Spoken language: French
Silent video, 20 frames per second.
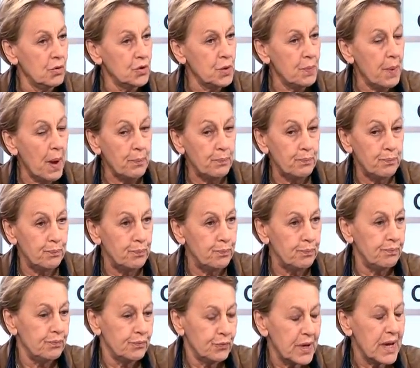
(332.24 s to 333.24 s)
j'ai pas
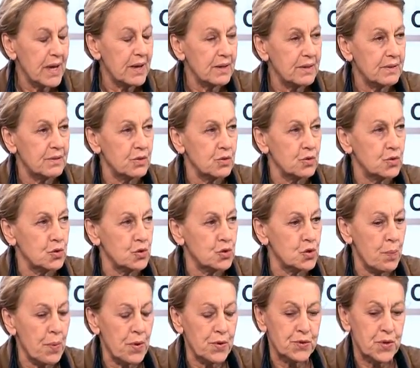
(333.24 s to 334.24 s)
mais
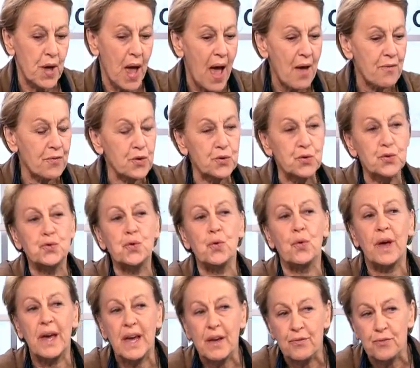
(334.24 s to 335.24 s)
je pense qu'à force de se
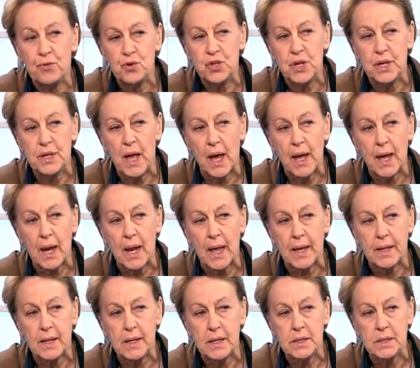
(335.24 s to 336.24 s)
réfugier derrière
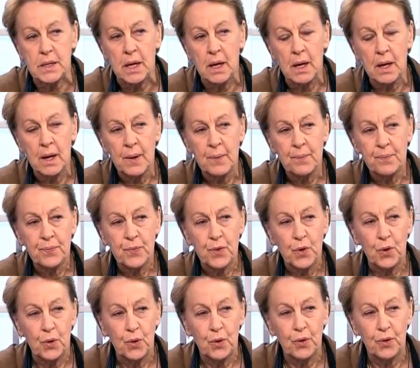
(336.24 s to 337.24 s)
la crise,
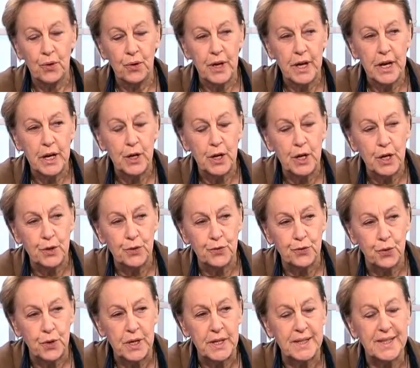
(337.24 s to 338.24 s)
euh, il,
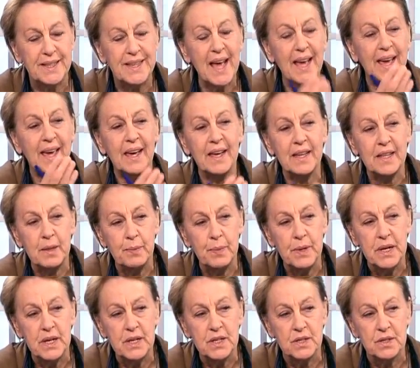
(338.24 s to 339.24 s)

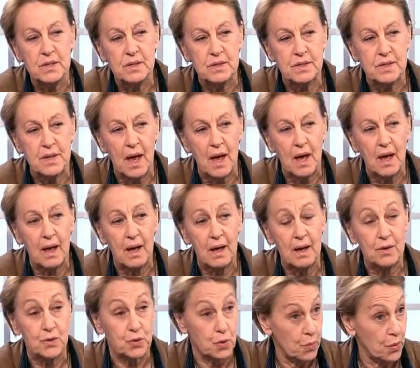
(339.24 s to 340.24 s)
décrédibilise
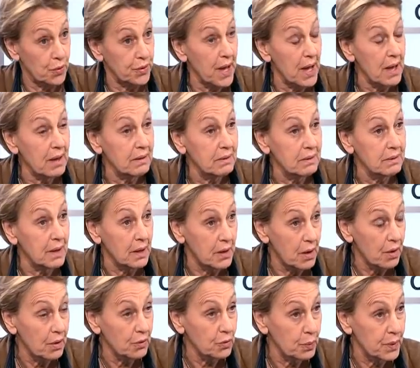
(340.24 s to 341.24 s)
son mandat,
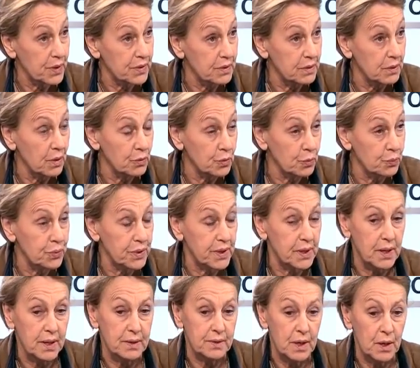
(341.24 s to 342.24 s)
d'ailleurs, de président depuis
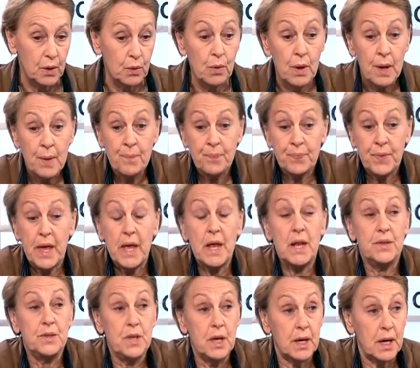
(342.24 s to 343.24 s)
qu'il a été élu, et
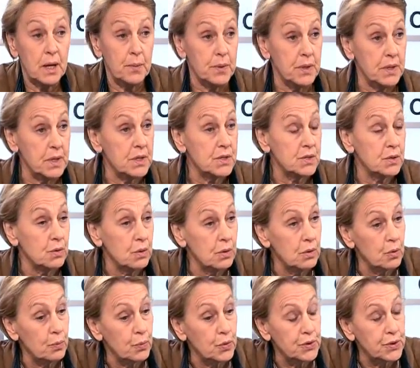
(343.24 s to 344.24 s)
il décrédibilise
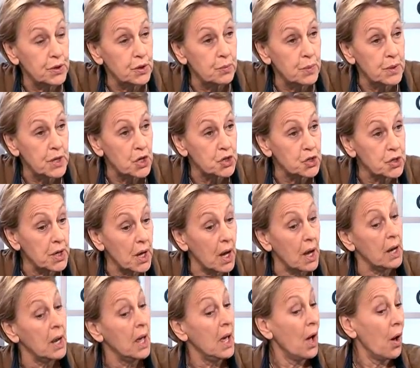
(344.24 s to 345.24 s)
le, politique de manière
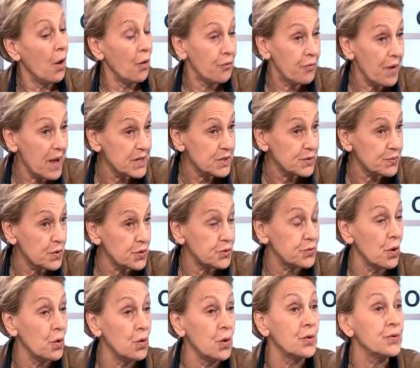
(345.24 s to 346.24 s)
générale. En face,
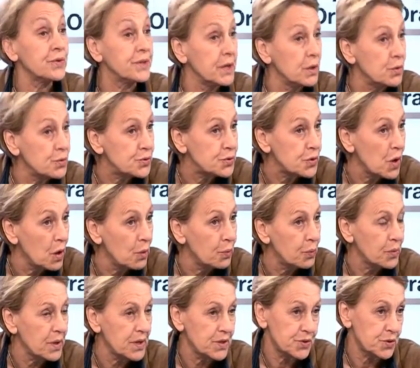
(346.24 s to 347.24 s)
François Hollande, qui est le seul
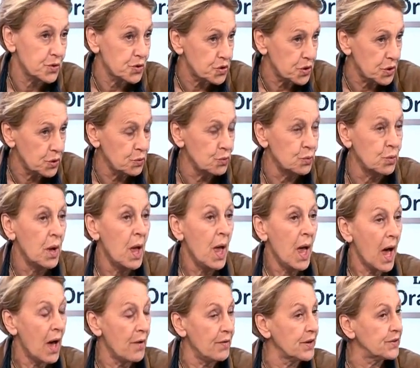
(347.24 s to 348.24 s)
pour l'instant chez nous,
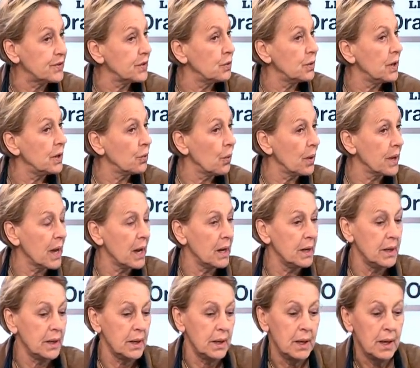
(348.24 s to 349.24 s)
avec Ségolène
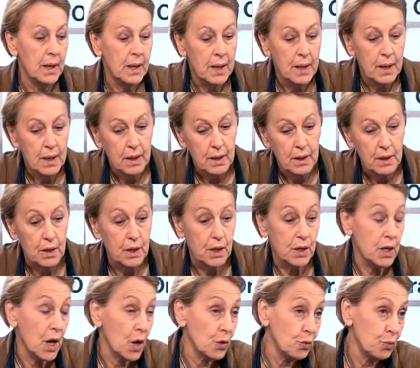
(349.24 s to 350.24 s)
Royal et,
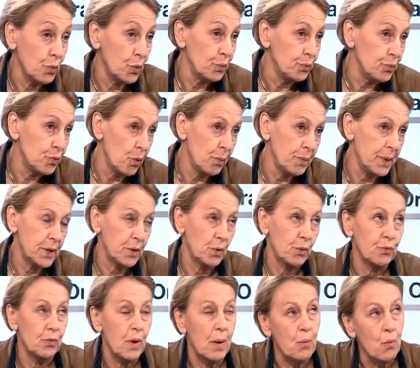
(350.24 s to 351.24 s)
Arnaud Montebourg, mais
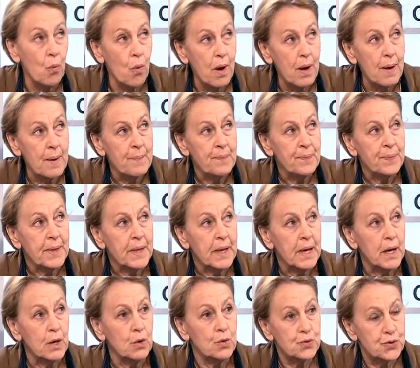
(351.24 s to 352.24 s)
qu'on voit moins,
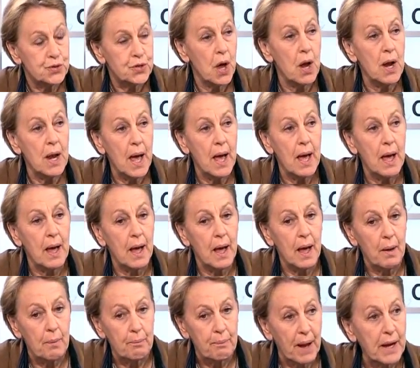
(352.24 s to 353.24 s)
est le seul
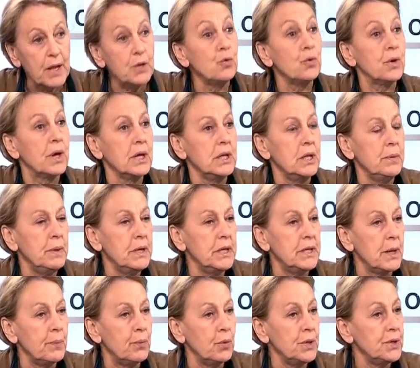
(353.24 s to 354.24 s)
à, parler de
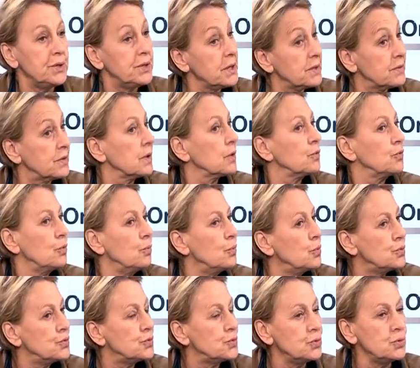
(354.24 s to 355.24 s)
crédibilité politique, c'est-à-dire de
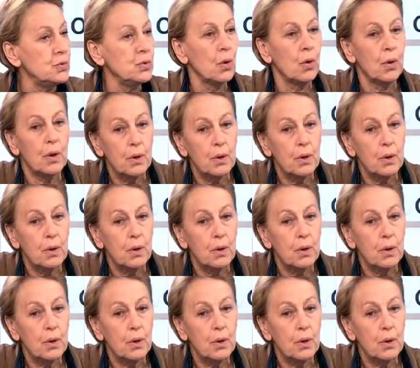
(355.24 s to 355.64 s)
mesures,